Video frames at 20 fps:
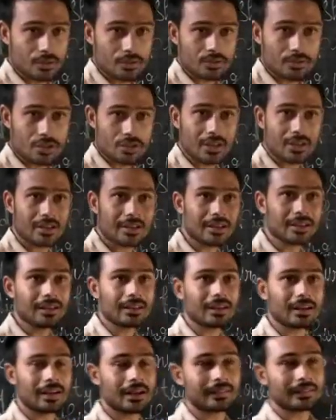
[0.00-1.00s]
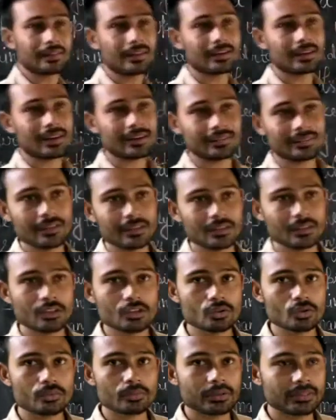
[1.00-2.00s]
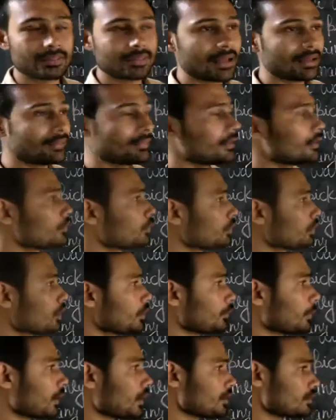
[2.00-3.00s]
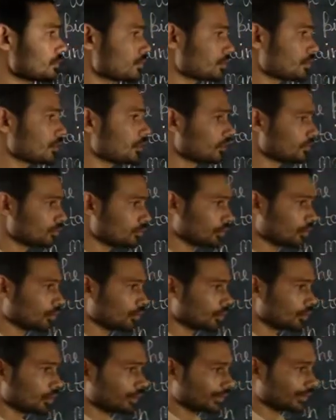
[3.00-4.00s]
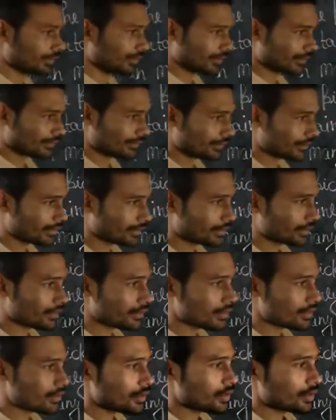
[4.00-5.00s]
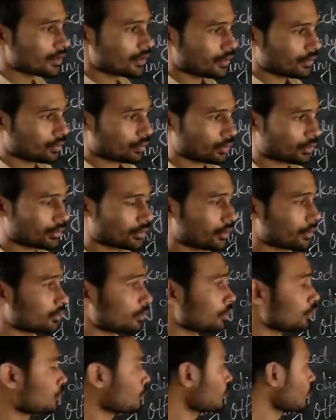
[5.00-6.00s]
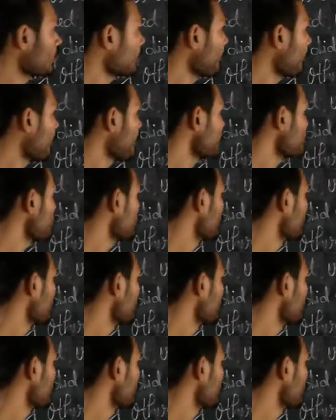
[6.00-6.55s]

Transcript: सीखने की कला थी नर्सिंग की जो विद्या थी उनके पास जो नर्सिंग की उन्होंने उनके पास जो